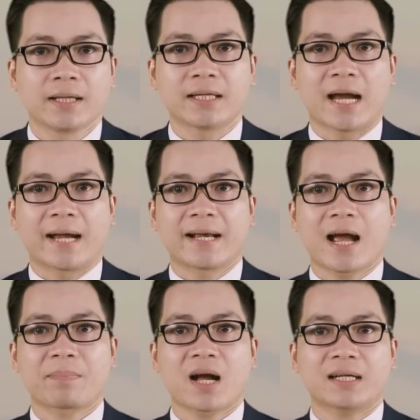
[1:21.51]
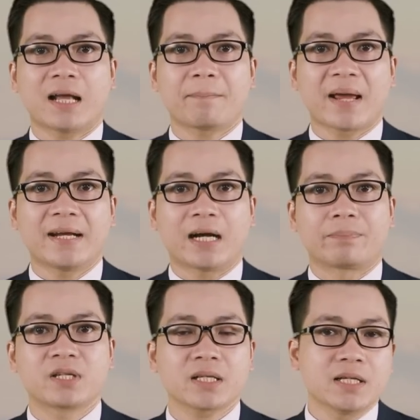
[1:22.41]
Tỉnh Hà Nam các năm nay gặp
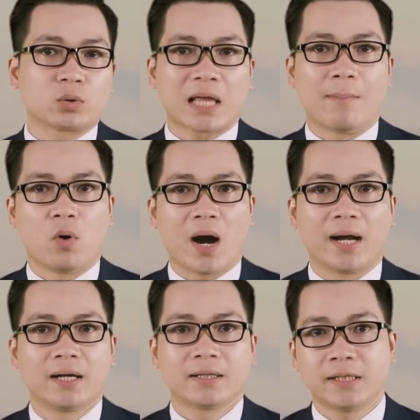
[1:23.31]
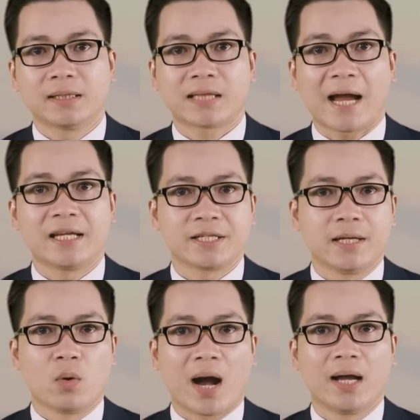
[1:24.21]
rất nhiều thảm họa, thiên tai,
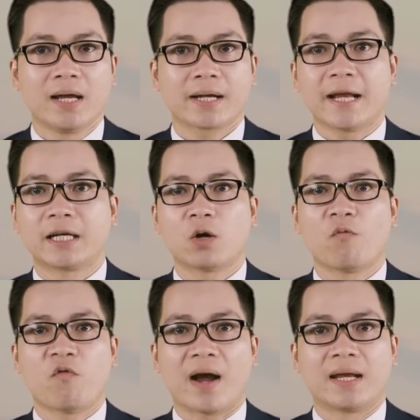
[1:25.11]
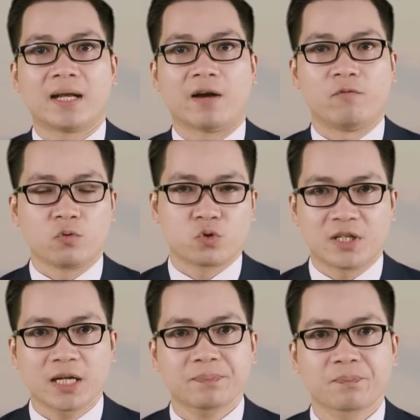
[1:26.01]
nhân họa. Đây không phải là vụ duy
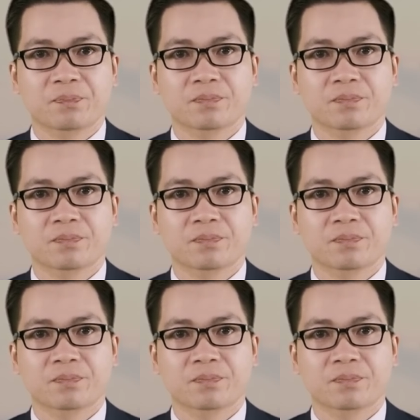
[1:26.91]
nhất.